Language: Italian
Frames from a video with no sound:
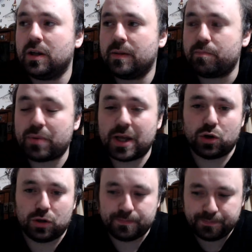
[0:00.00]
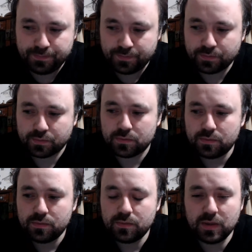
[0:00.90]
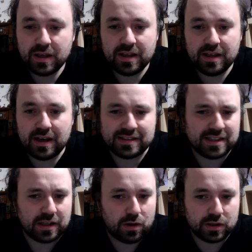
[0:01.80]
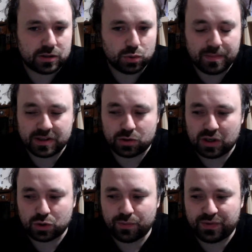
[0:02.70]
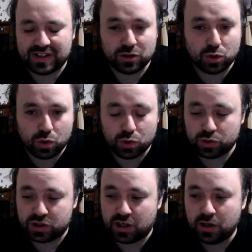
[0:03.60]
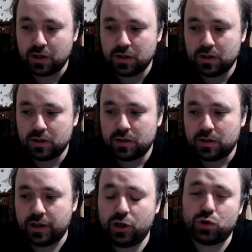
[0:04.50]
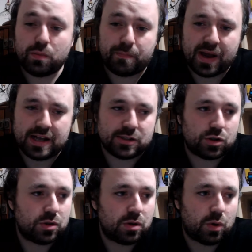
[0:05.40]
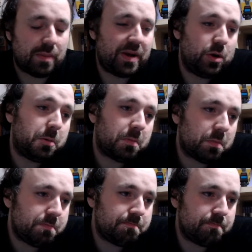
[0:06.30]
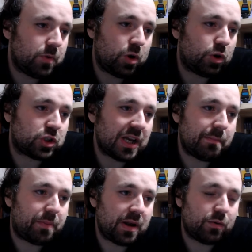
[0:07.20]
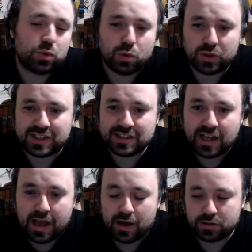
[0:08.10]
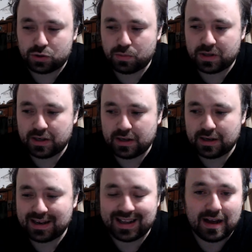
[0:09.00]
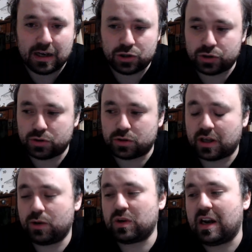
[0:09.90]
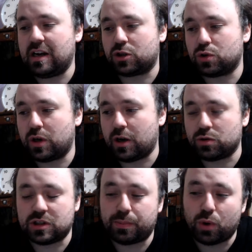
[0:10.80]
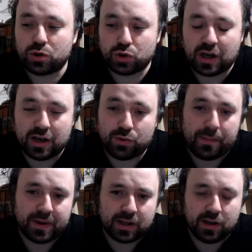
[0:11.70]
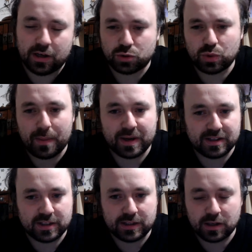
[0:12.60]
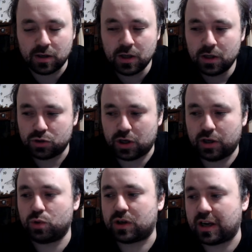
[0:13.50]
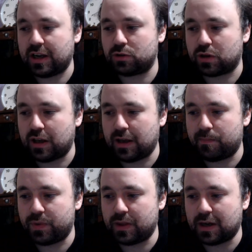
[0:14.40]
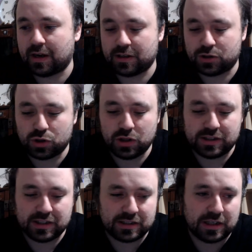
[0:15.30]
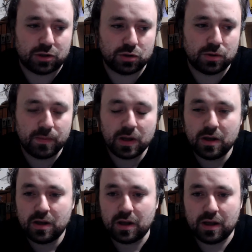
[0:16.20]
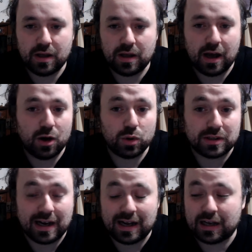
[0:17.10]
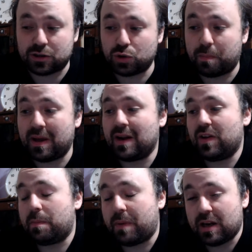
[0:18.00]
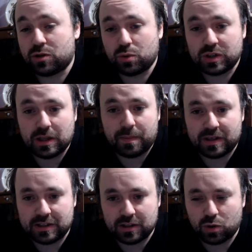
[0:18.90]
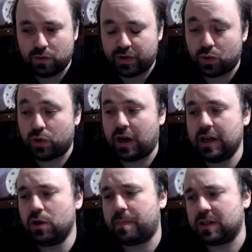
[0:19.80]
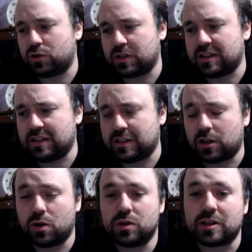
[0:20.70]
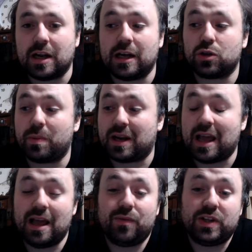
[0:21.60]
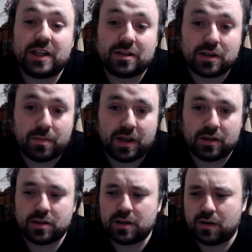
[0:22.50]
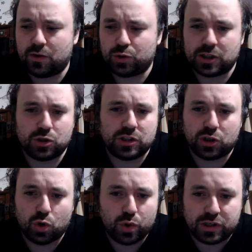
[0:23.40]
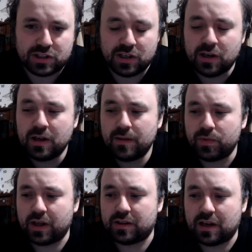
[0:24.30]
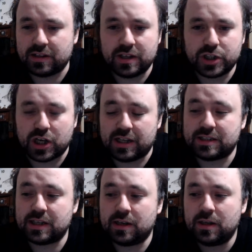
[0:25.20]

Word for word: però eh, è stata sicuramente una sconfitta dolorosa. Io non penso, o almeno ho sempre avuto quest'idea, insomma, ne, nel calcio, che un allenatore non si può giocare una panchina su una partita. Cioè, io non credo che Andrea Zoli sia stato eh, allontanato per aver perso questa partita col Verona. Io penso che sia stato allontanato perché evidentemente nelle valutazioni di Corsi e della dirigenza